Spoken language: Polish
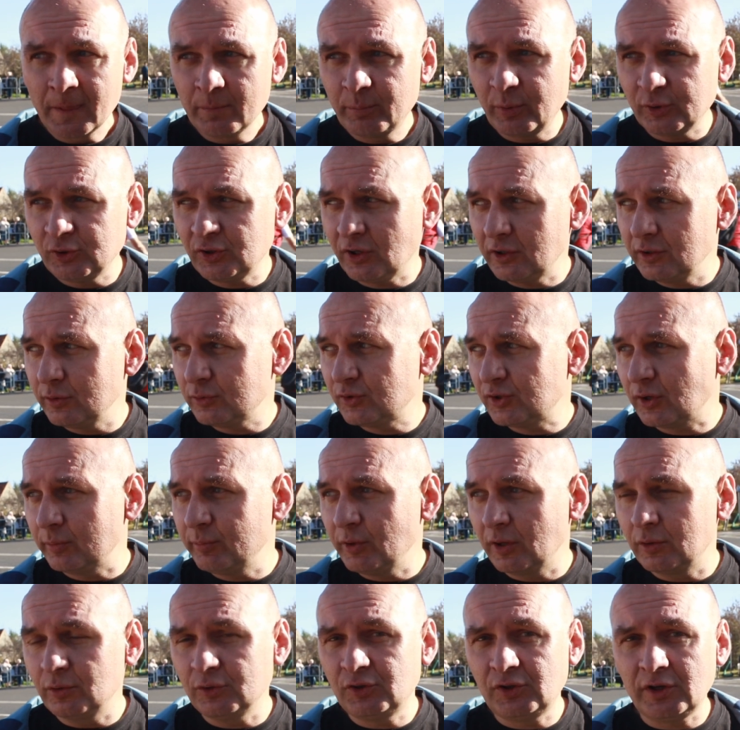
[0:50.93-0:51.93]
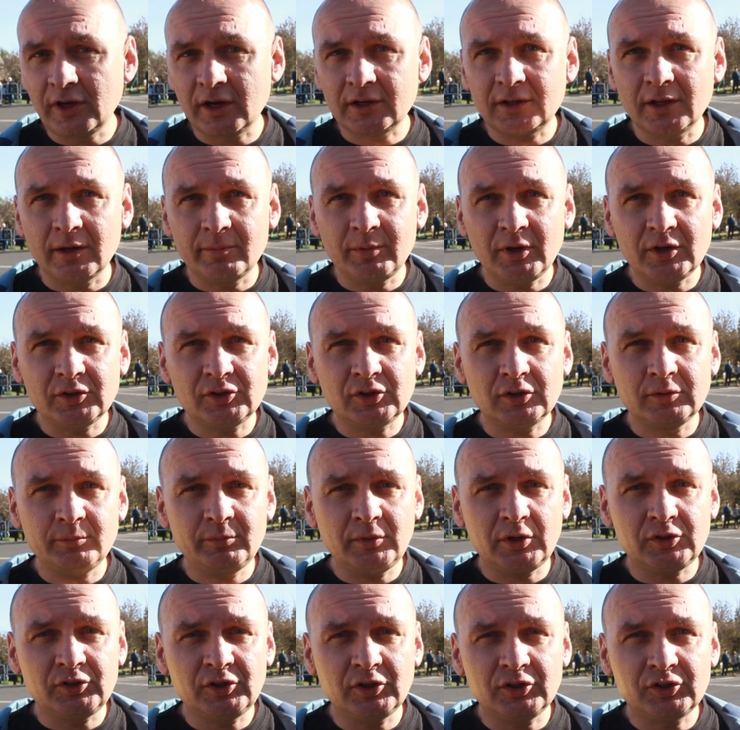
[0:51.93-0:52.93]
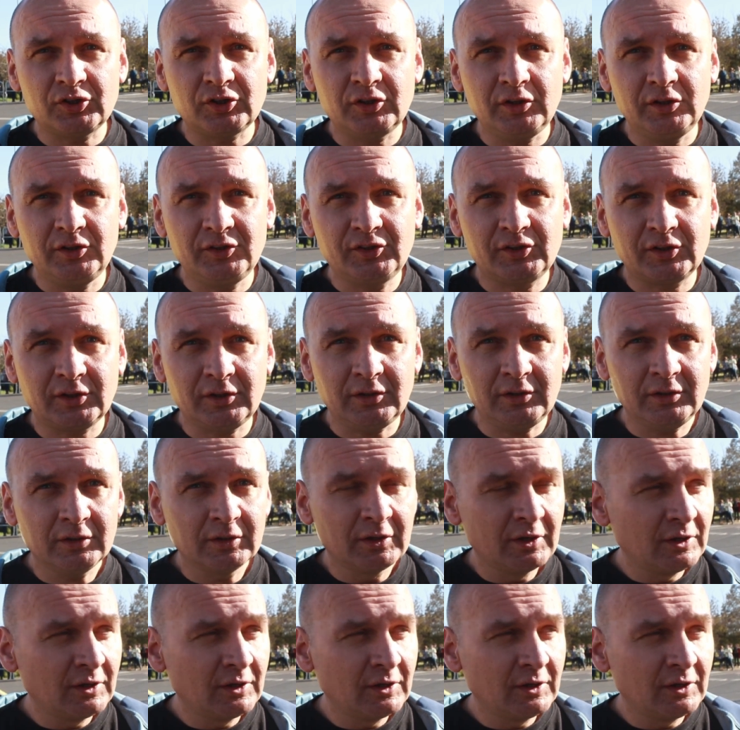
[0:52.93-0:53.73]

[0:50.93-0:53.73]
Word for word: podzielił sobie ludzi jak na miesięcznicy.